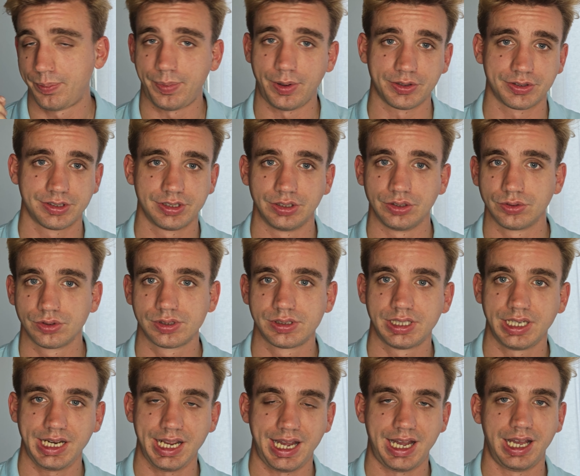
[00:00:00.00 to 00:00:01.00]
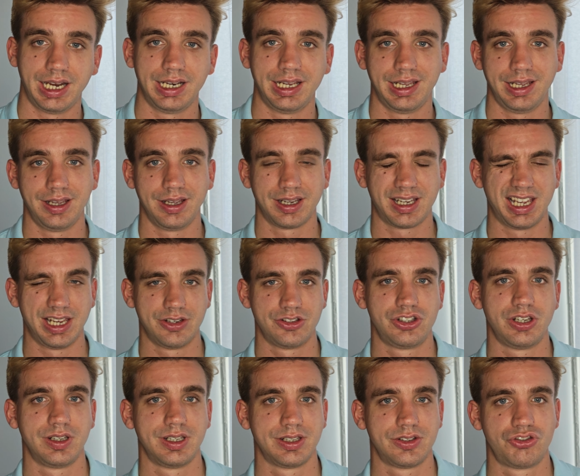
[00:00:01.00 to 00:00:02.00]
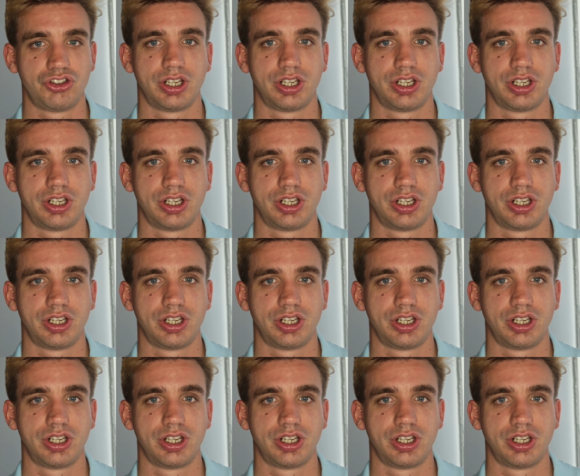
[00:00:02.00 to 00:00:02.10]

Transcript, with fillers: post-industriale che, ce,